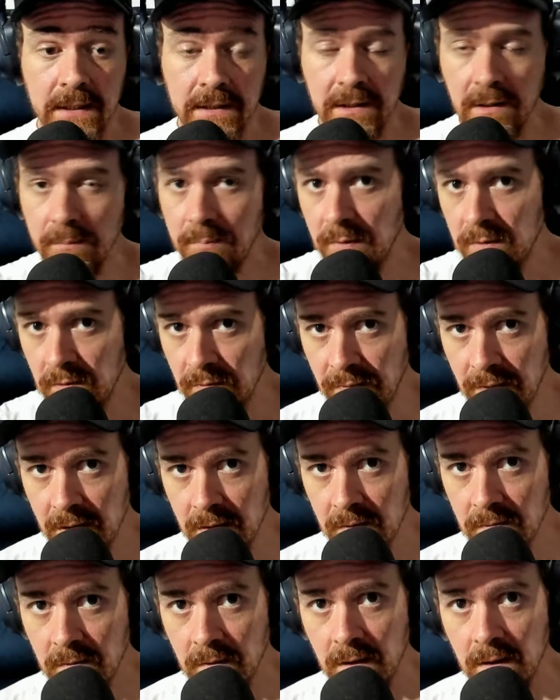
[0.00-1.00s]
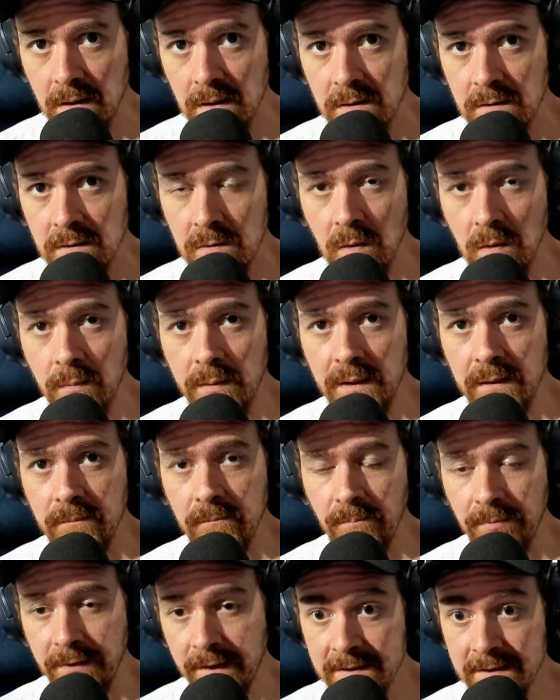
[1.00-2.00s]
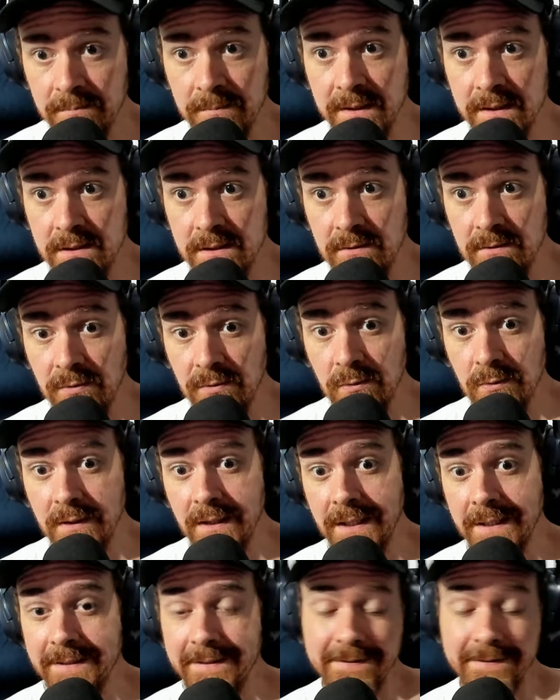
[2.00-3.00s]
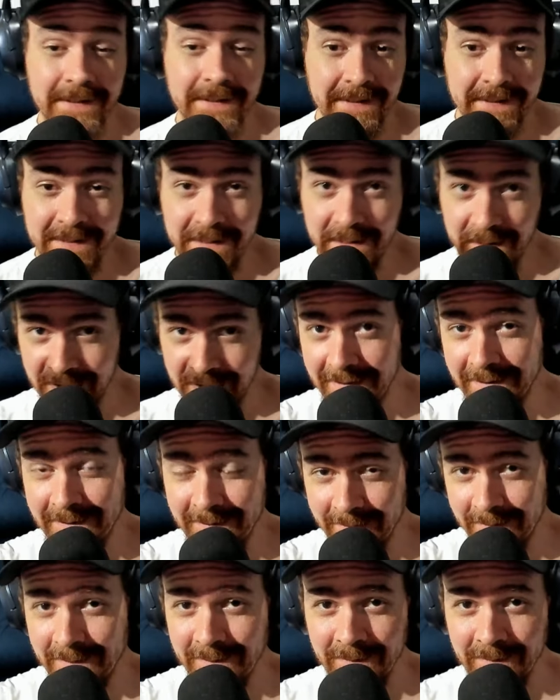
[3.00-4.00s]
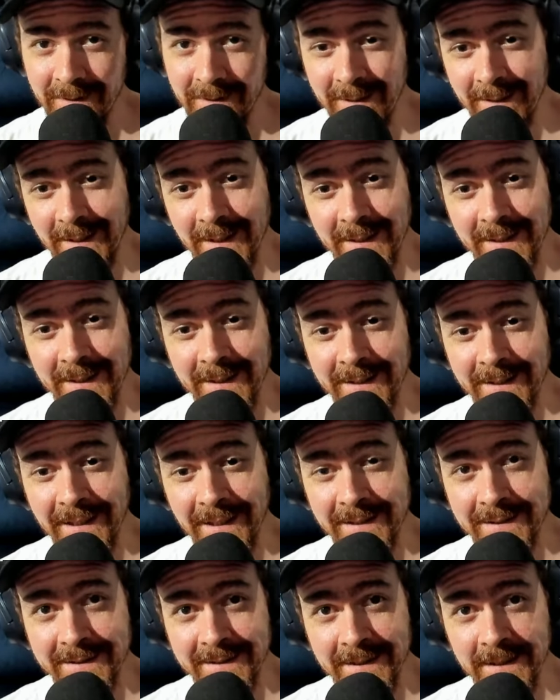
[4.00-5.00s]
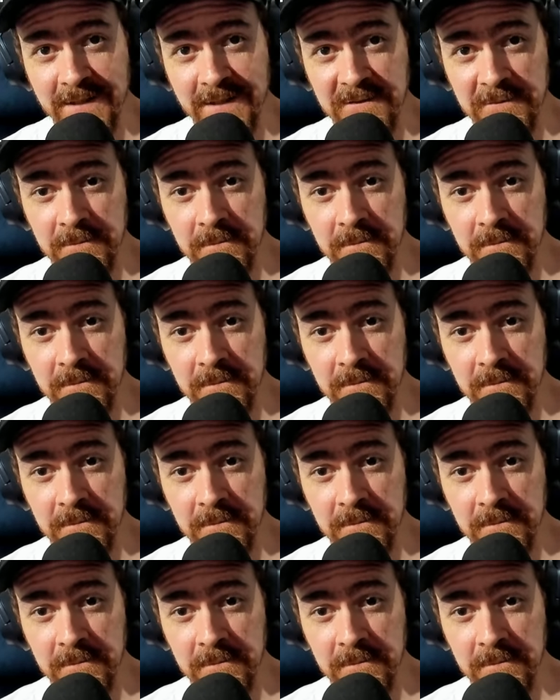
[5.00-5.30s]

Depois eu falo sobre as minhas dificuldades aqui na, na, na, na DLC.